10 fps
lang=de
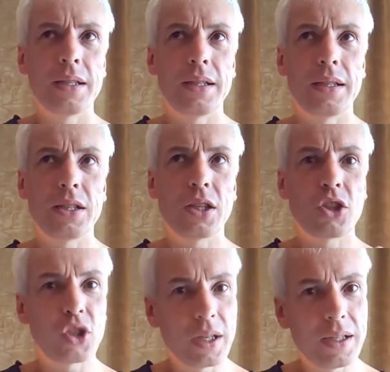äh,
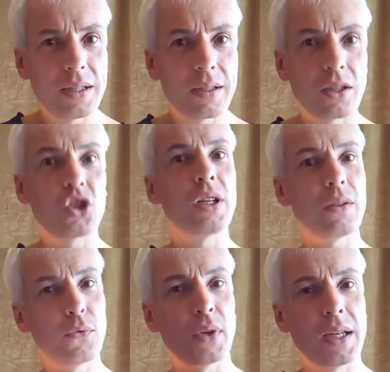ständig
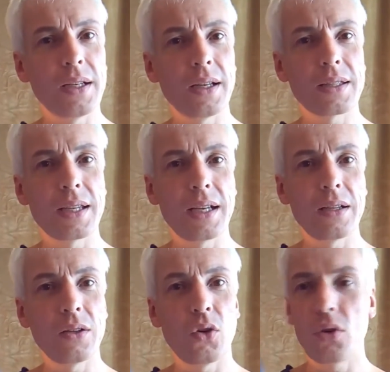Geschichten für Kinder
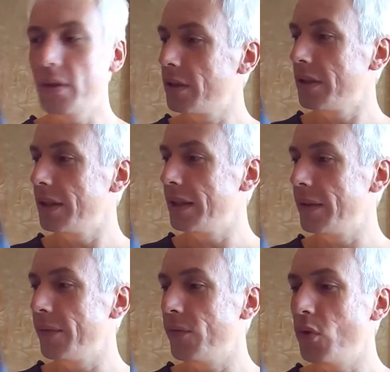erzähle und
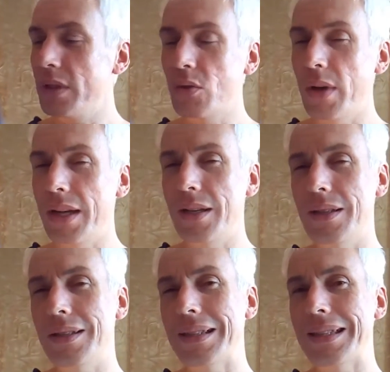äh, wo ich so
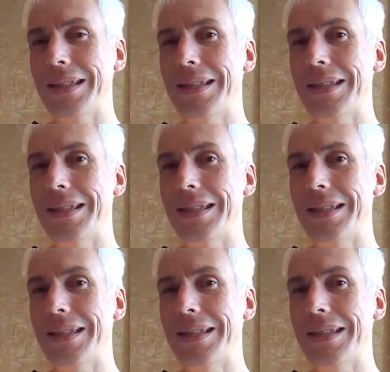einen